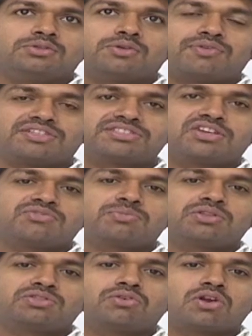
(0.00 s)
సో ఫస్ట్ హాఫ్
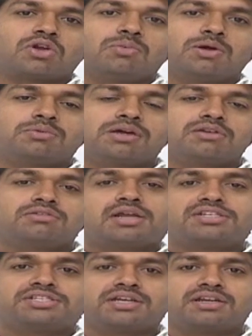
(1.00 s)
మొత్తం రఘుబాబు గారు
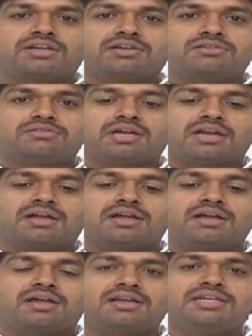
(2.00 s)
రాశి ఖన్నా గారు అలా
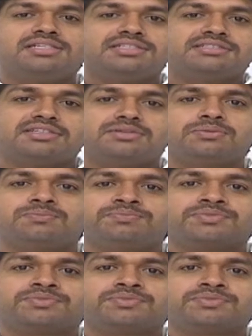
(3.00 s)
లీడ్ చేశారు